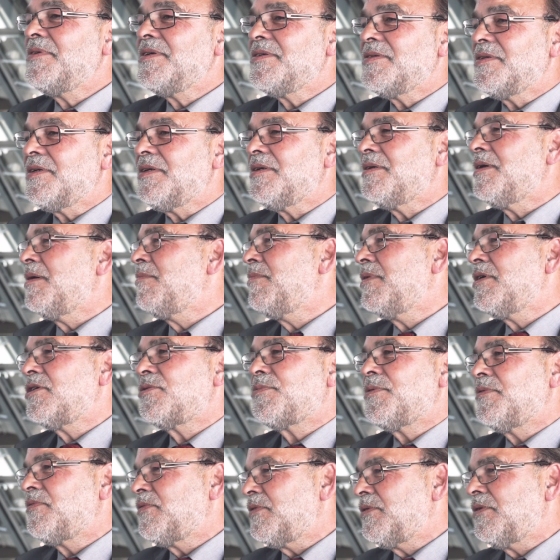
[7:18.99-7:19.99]
gesehen am
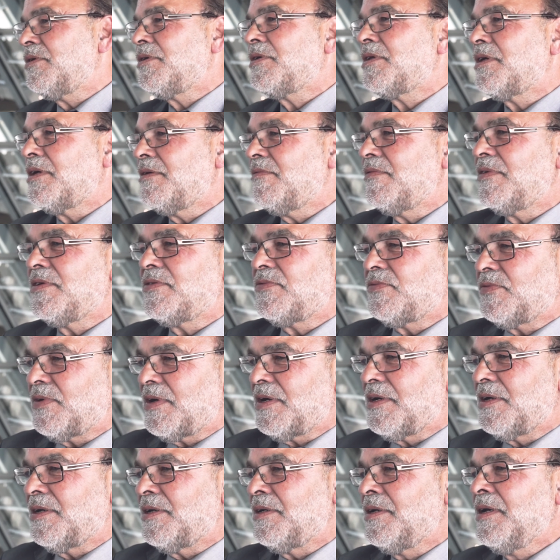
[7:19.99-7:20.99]
Beispiel von
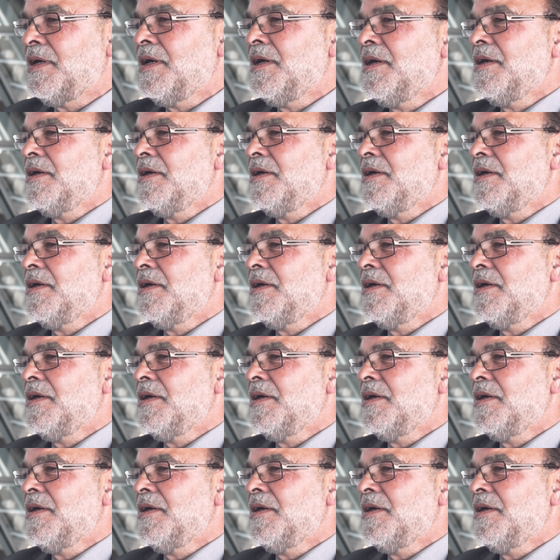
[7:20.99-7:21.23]
Nordrhein-Westfalen,